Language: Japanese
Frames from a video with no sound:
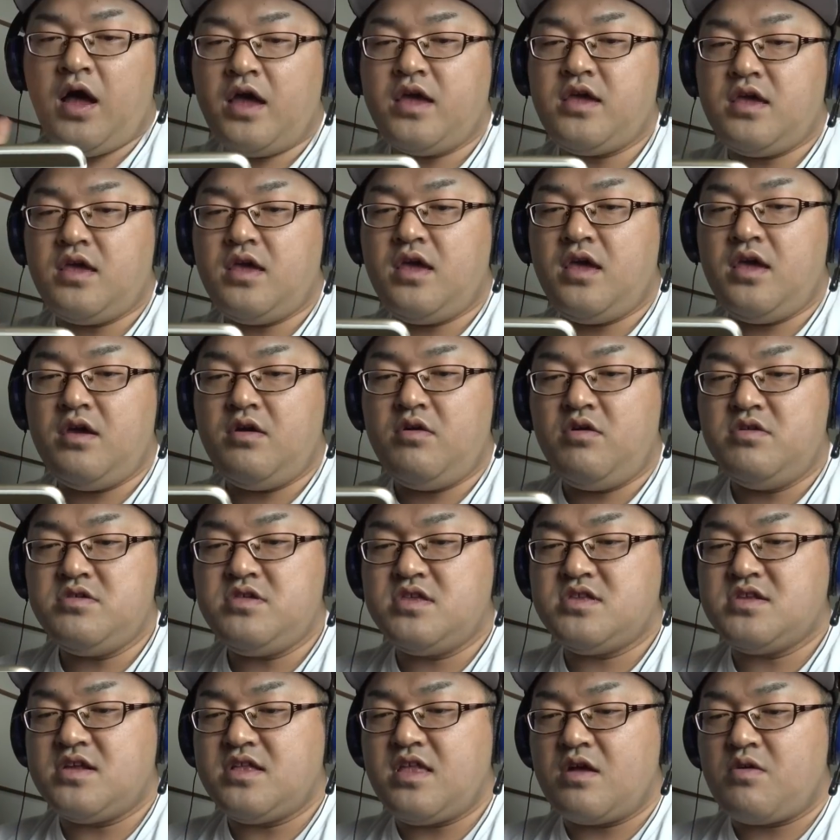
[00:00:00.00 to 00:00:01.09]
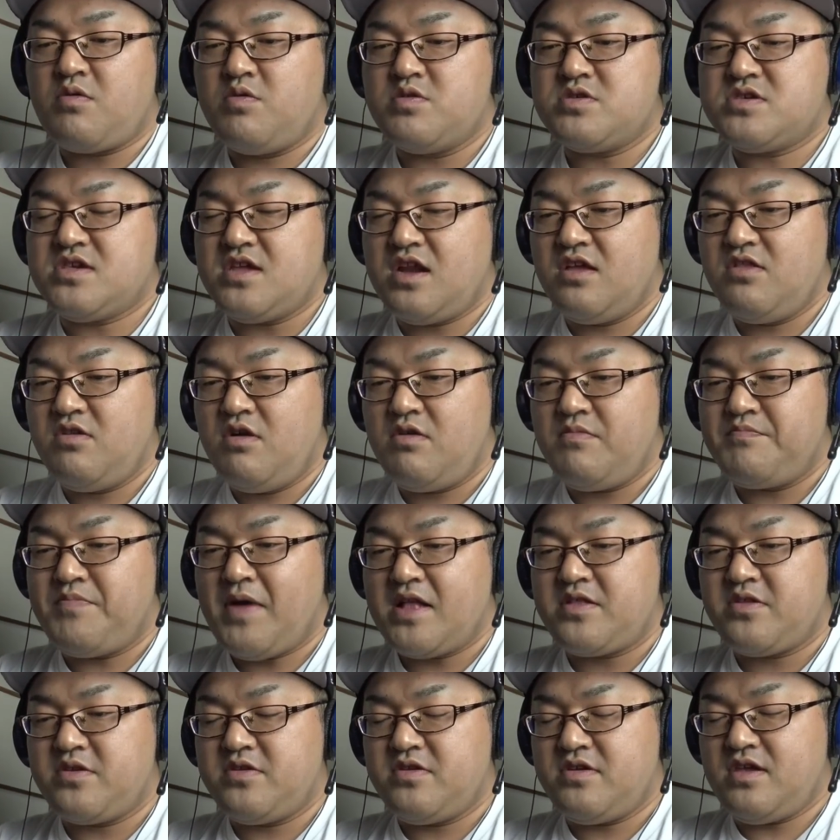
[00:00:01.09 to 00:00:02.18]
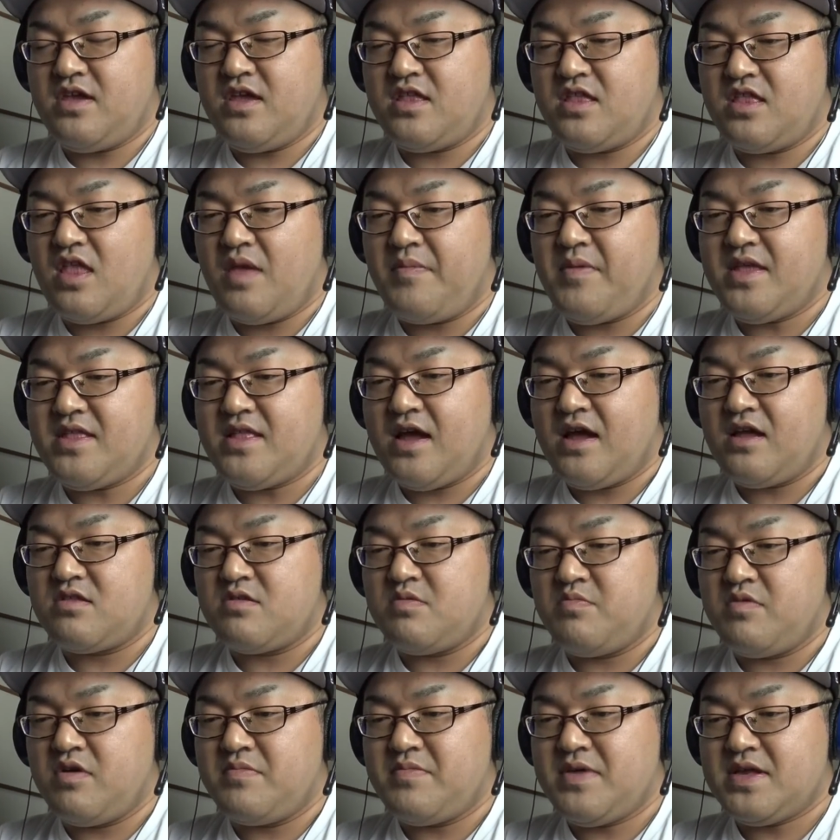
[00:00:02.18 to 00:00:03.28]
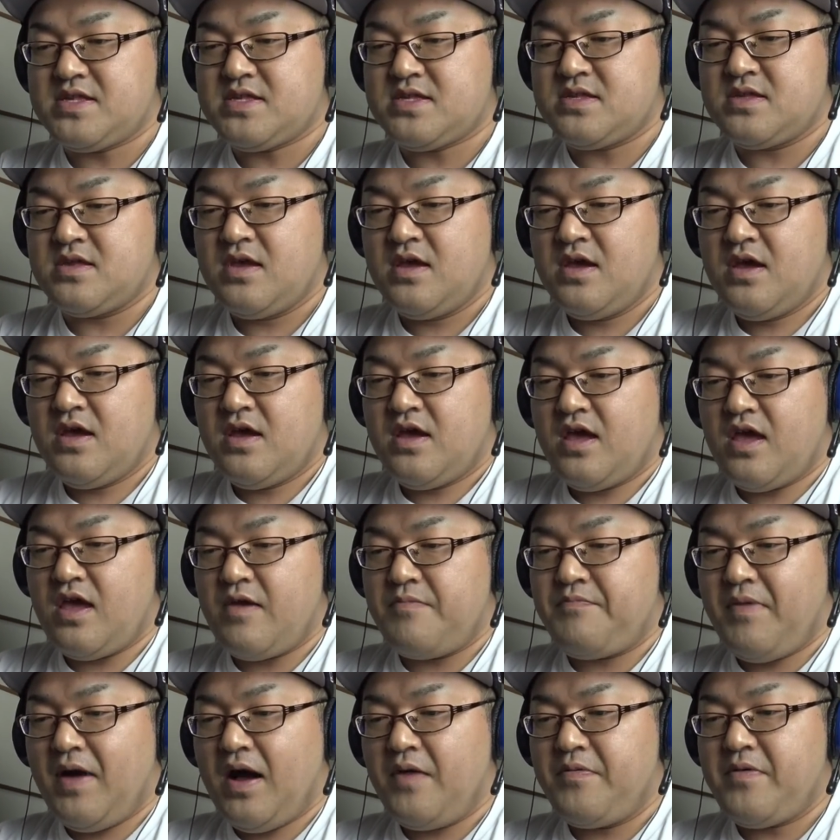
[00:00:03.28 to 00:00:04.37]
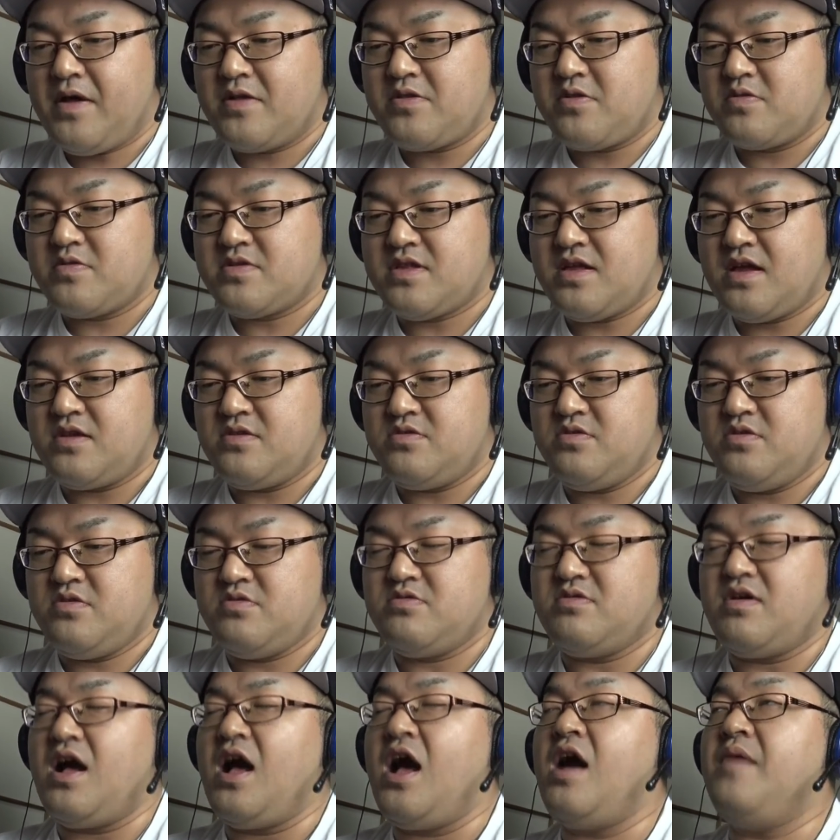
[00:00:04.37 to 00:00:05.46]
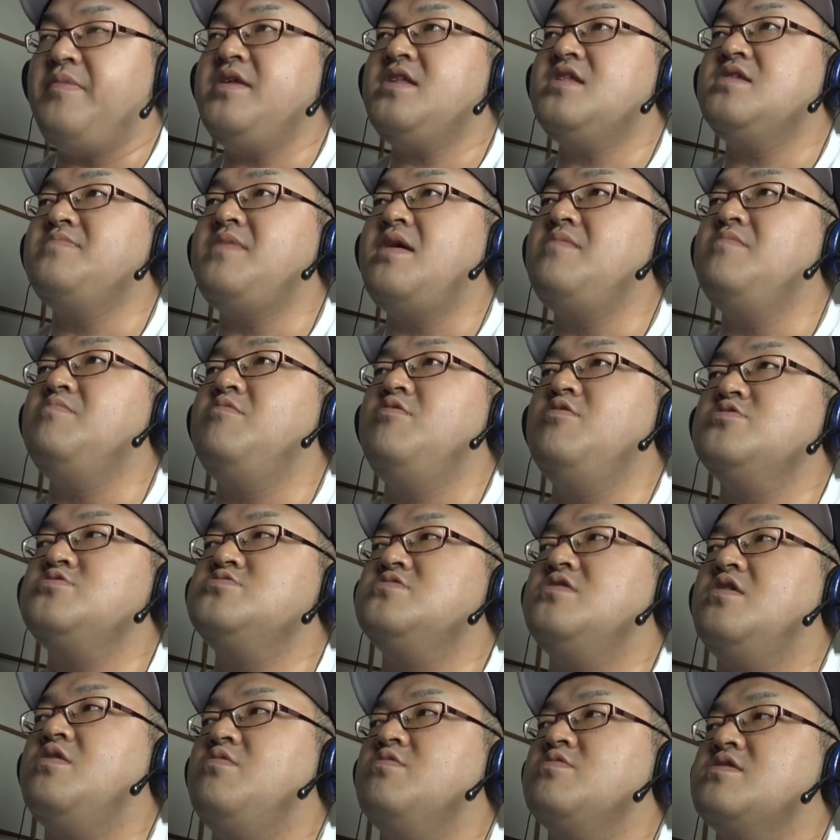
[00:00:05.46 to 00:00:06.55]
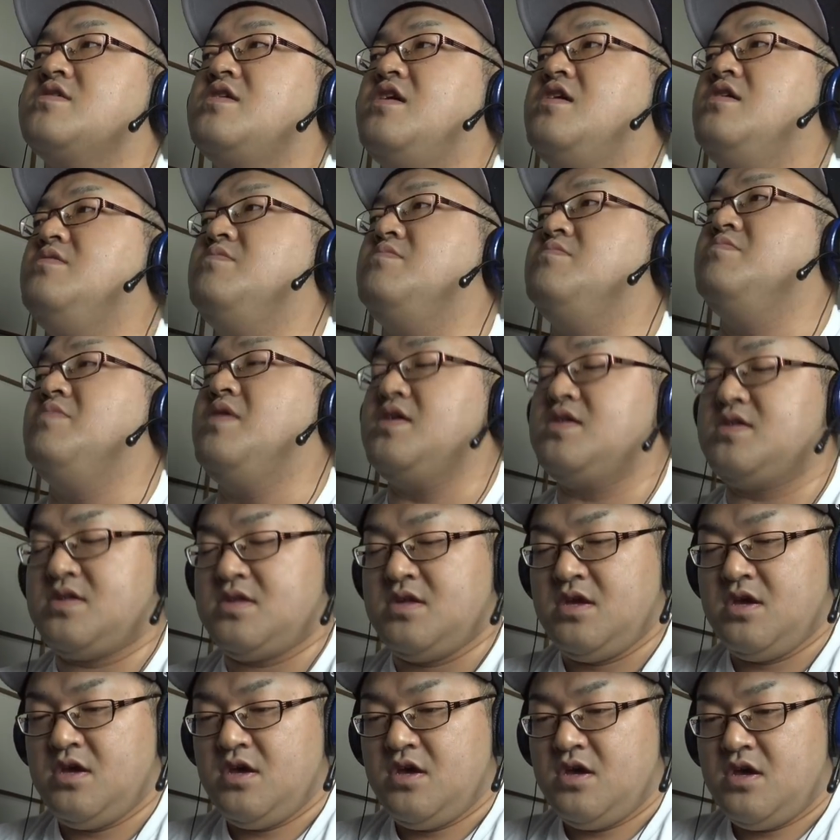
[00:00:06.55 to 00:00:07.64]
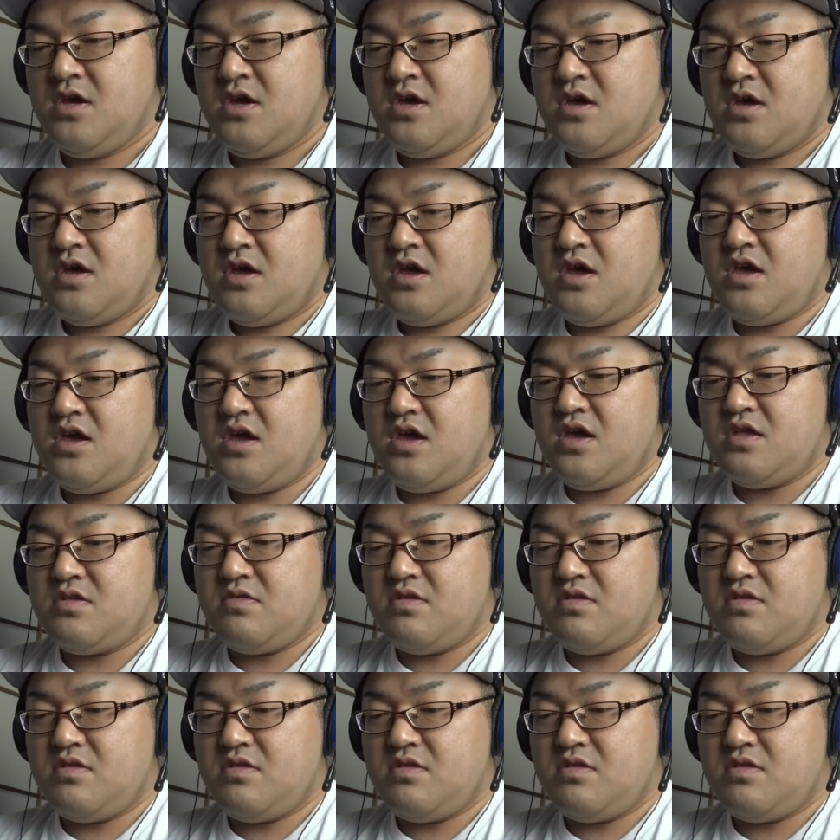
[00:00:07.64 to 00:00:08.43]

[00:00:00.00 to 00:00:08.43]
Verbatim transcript: い、えー、本日はねこちらのバトル行ってみたいと思います。えー、パーフェクトザルールアビスマン猛襲でございます。えー